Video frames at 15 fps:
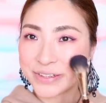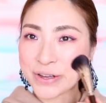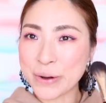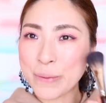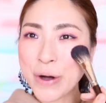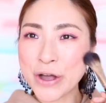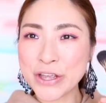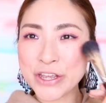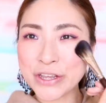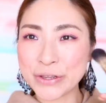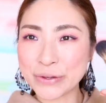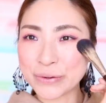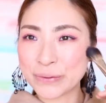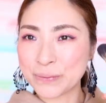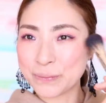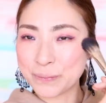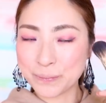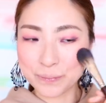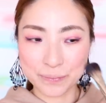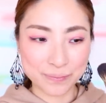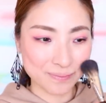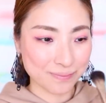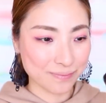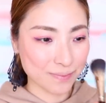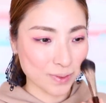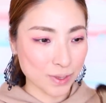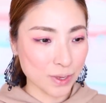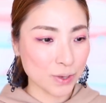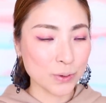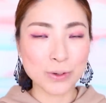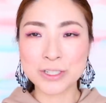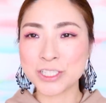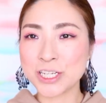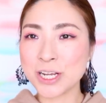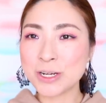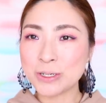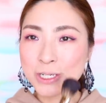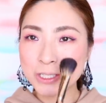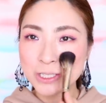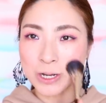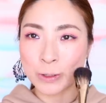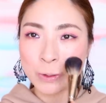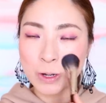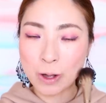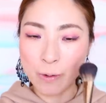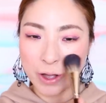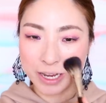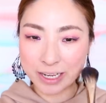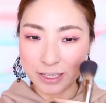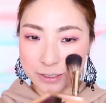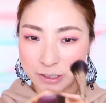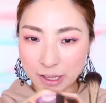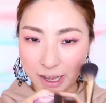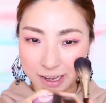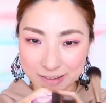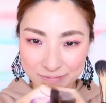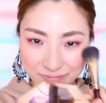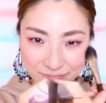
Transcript: 可愛いこれチークに使うの可愛いですね